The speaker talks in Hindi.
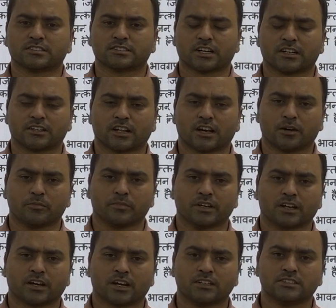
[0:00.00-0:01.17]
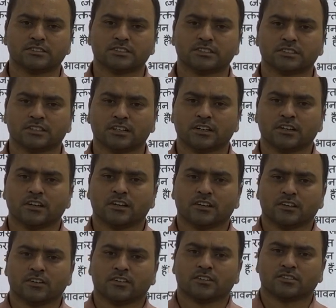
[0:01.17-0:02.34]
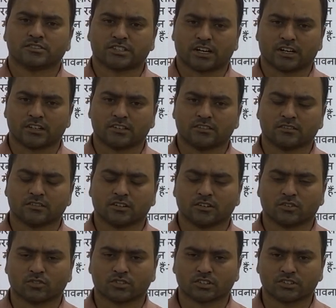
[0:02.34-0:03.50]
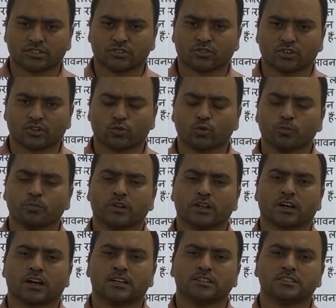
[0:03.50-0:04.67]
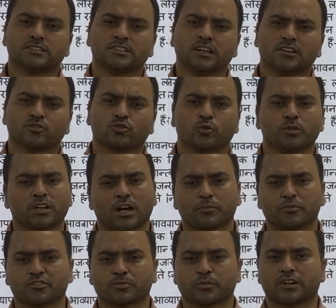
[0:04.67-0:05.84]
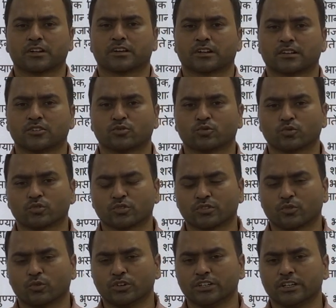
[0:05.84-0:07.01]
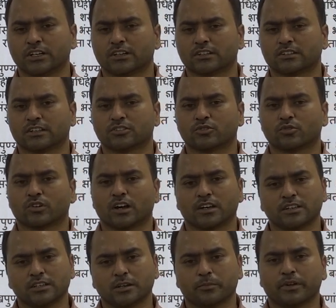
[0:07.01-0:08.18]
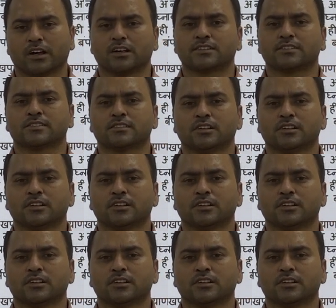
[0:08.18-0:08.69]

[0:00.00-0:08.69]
चाहे नाम में लगा लीजिए चाहे किसी के रूप में लगा लीजिए या जो भी आप स्मरण कर रहे हैं तो कोई एक तत्व का ही अभ्यास